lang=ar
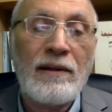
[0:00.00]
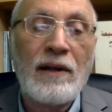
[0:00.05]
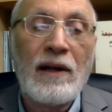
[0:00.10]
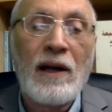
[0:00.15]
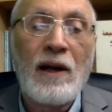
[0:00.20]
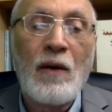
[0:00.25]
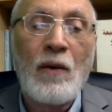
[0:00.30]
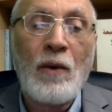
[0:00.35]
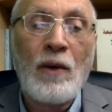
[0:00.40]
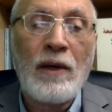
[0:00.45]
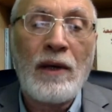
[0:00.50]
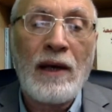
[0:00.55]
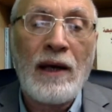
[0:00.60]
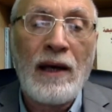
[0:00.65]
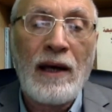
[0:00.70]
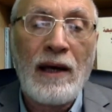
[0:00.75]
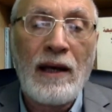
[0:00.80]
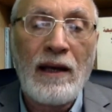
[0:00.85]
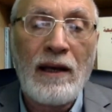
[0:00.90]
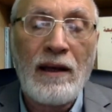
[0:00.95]
تكون
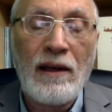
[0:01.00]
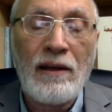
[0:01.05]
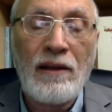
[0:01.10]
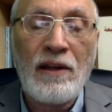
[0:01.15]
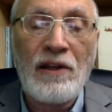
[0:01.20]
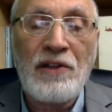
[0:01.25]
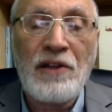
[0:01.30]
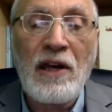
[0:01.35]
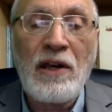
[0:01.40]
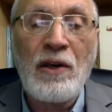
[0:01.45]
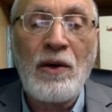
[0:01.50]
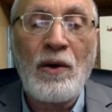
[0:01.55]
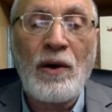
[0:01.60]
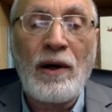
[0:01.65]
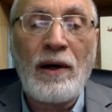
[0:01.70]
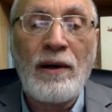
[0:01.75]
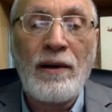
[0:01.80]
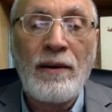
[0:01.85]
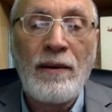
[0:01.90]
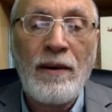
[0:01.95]

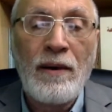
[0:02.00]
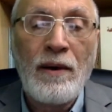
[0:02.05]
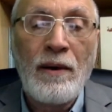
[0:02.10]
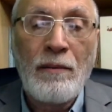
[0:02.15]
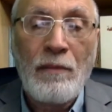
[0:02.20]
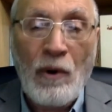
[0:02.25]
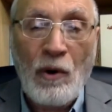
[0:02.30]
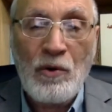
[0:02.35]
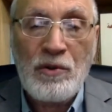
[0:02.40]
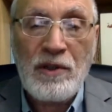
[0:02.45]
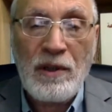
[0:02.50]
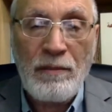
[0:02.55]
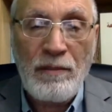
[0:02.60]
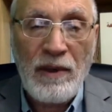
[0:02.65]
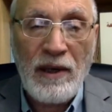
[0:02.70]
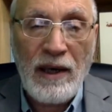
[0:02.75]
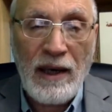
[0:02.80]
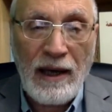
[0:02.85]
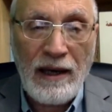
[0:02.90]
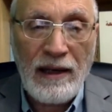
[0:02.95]
التشيع ما
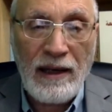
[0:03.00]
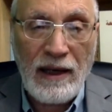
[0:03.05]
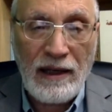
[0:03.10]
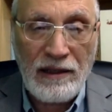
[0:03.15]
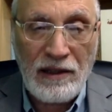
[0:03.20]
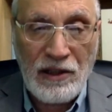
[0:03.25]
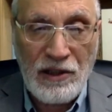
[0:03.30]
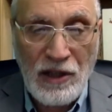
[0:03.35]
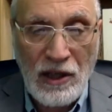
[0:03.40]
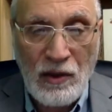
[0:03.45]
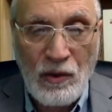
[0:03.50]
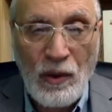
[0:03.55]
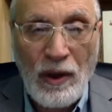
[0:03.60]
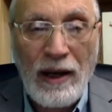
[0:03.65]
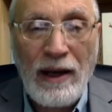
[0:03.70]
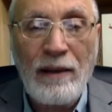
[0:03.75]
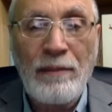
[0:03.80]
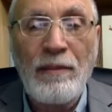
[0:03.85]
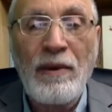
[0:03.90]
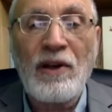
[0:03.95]
أسميه أنا
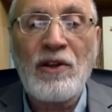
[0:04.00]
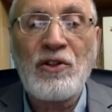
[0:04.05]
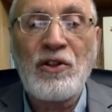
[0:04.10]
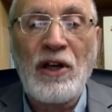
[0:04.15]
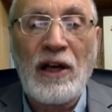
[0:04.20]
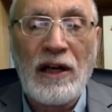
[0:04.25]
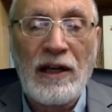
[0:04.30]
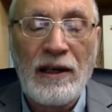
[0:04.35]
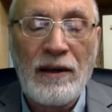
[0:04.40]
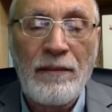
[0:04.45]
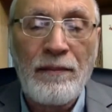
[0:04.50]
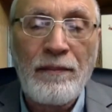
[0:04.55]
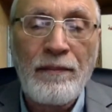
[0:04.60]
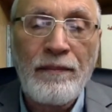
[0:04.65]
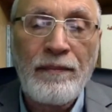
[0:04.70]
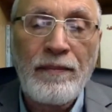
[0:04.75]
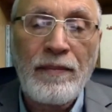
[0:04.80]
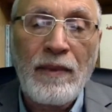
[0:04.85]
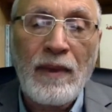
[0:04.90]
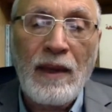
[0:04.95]
التشيع المرجعي
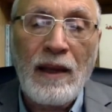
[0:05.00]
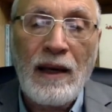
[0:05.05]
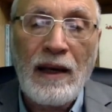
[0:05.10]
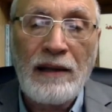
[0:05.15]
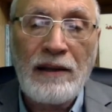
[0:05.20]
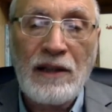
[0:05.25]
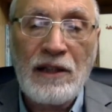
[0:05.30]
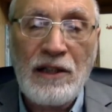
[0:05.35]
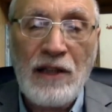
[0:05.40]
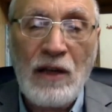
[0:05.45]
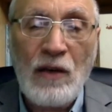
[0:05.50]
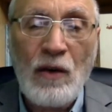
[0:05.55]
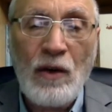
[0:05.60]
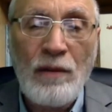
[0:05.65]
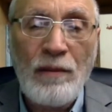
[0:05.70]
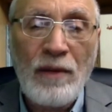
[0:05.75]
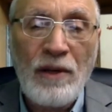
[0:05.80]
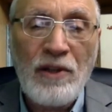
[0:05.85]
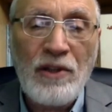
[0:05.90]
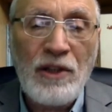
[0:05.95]
التشيع
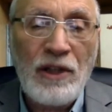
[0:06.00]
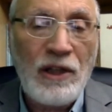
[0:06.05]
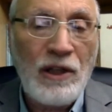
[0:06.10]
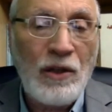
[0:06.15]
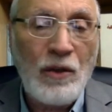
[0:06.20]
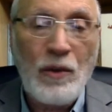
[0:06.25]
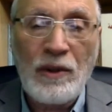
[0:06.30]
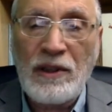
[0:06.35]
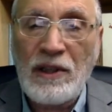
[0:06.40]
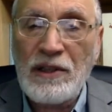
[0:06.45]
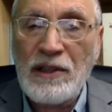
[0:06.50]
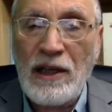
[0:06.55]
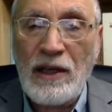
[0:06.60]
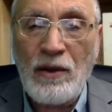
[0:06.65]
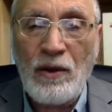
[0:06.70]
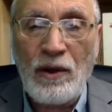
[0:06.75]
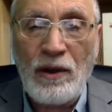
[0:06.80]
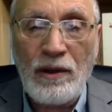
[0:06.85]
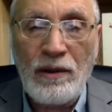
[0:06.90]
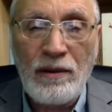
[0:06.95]
المرجعي هو
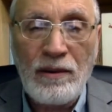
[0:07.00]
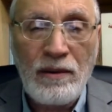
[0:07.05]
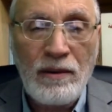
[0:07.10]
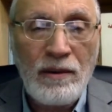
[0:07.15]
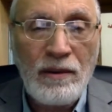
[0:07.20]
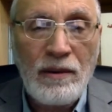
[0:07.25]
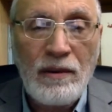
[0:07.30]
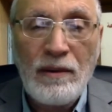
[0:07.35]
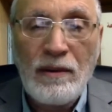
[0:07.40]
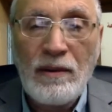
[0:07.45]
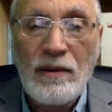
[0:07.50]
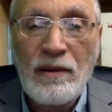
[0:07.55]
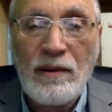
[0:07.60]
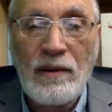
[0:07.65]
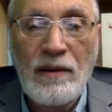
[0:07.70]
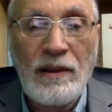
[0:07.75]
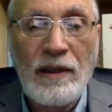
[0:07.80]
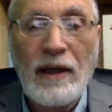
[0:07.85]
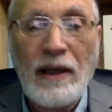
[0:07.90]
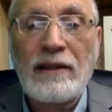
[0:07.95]
تشيع
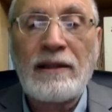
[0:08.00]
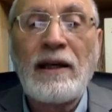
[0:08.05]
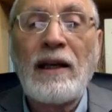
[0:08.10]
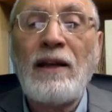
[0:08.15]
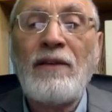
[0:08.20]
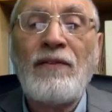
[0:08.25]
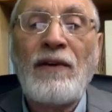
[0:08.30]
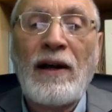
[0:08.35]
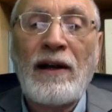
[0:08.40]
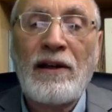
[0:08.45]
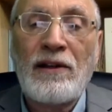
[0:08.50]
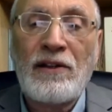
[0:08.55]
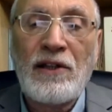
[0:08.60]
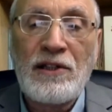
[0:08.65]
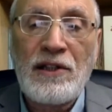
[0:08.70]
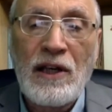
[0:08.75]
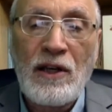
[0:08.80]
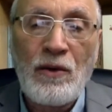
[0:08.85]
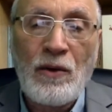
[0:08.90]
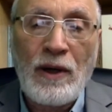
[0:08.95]
يختلف عن
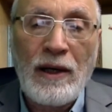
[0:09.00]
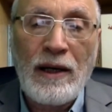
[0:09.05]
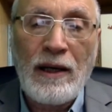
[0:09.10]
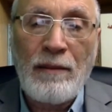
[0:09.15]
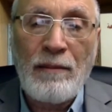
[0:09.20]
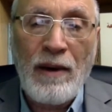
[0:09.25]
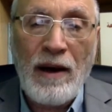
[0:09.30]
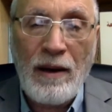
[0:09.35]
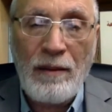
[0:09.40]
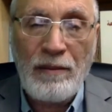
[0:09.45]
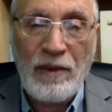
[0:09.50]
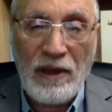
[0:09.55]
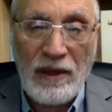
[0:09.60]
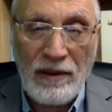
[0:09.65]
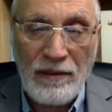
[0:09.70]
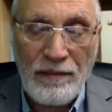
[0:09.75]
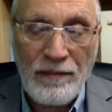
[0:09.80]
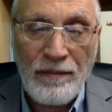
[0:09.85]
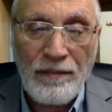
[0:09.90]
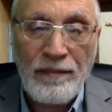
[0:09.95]
التشيع الإمامي